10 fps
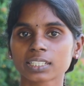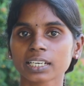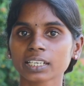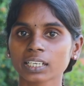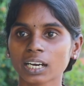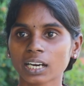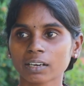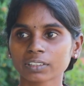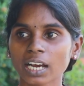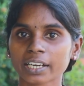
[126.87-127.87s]
சரி நான்
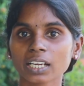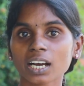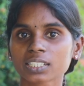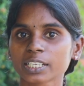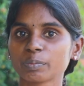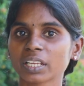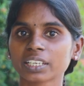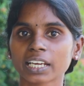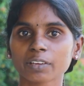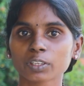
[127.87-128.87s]
வந்து அண்ணா ஆசை
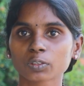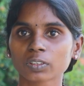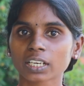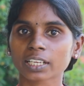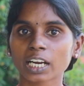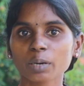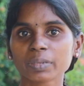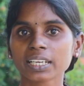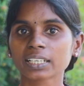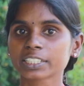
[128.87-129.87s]
எப்படியாவது நிறைவேற்றணுங்கிறதுக்காக
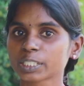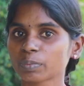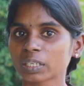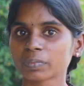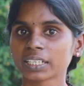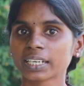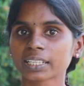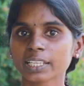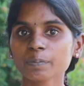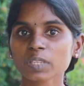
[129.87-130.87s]
பி இங்கிலீஷ் டிபார்ட்மெண்ட்
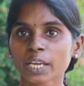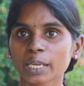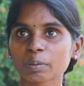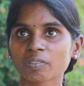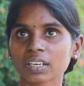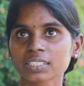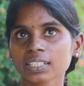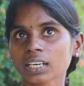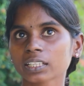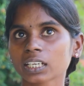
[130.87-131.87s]
எடுத்தேன் இப்போ
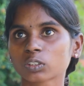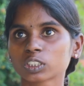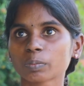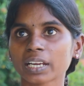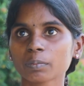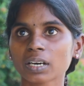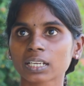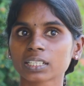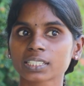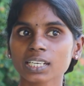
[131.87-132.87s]
ஃபஸ்ட் இயரில் தான் எனக்கு கொஞ்சம் பயமாக
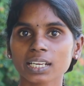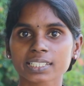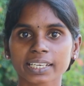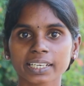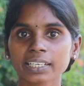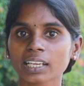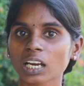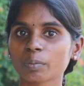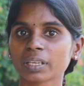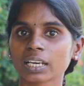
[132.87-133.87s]
இருந்துச்சு ஆனால் செகண்ட்
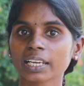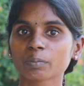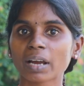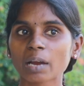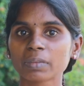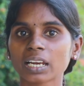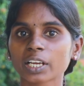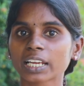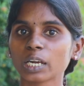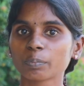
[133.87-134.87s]
இயரில் அப்படி இல்லை எங்கள் மேம்
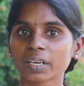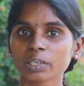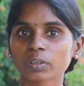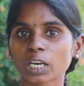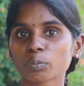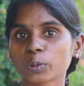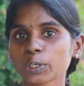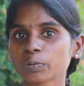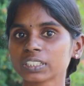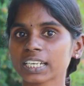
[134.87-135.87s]
எல்லோரும் ஹெல்ப் பண்ணி உன்னால்
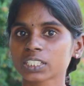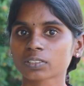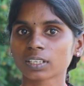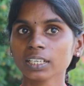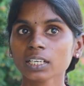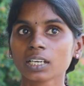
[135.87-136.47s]
முடியும் விஜயான்னு சொல்லி